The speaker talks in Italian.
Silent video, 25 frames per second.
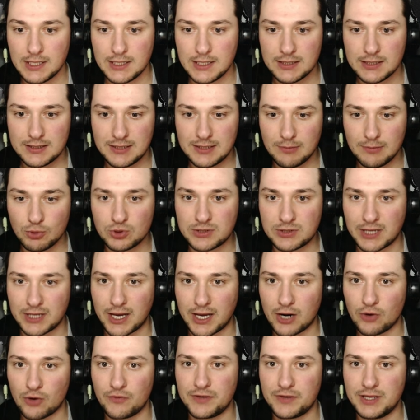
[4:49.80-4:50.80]
di
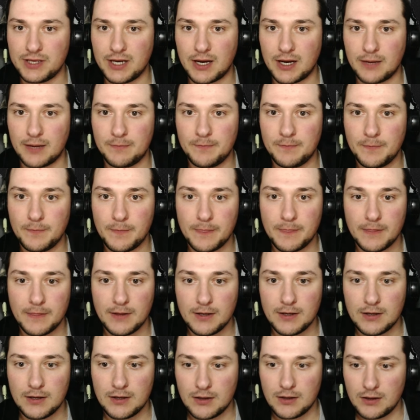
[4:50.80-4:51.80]
buttarlo via
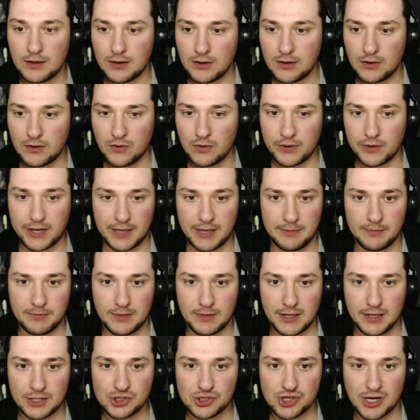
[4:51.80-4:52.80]
Ok,
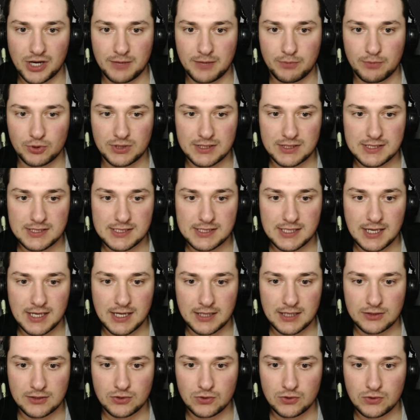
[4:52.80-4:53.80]
engine
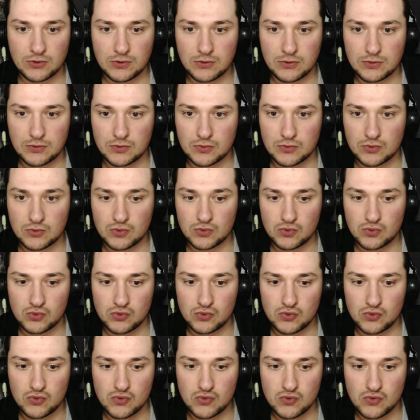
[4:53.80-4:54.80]
potenziato. Uh,
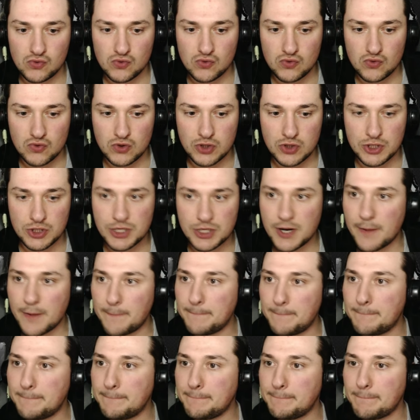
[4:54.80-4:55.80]

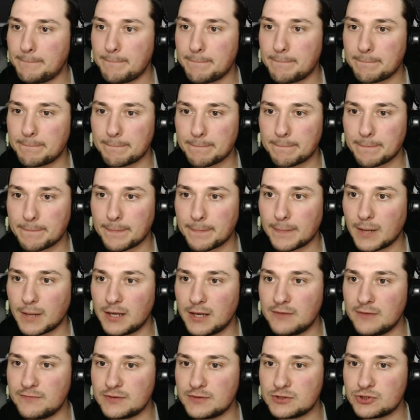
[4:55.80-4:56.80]
um,
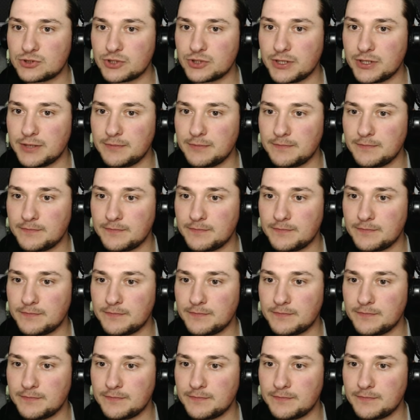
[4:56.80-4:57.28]
infantry.